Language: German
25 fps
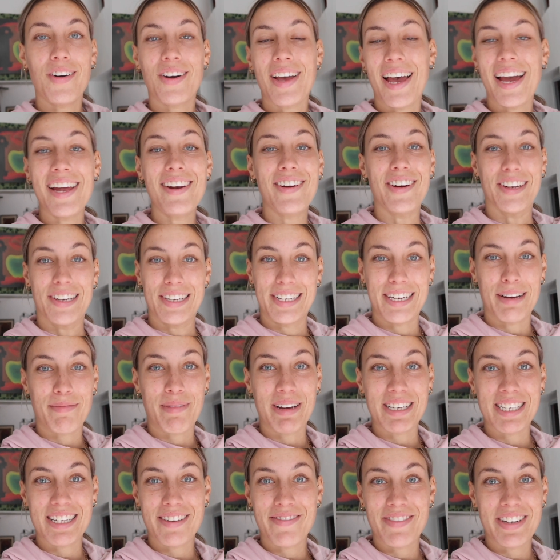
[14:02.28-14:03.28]
Okay Leute, ich habe
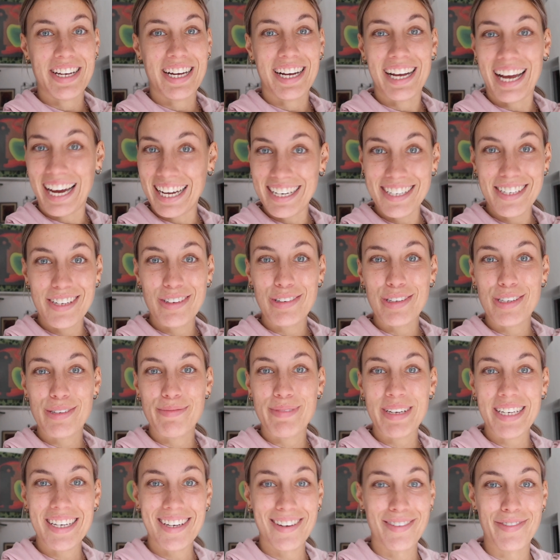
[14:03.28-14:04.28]
gestern wieder grandios
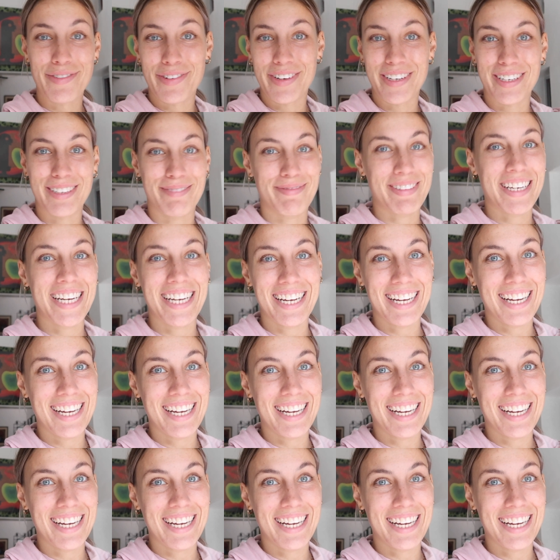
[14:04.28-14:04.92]
mitgefilmt.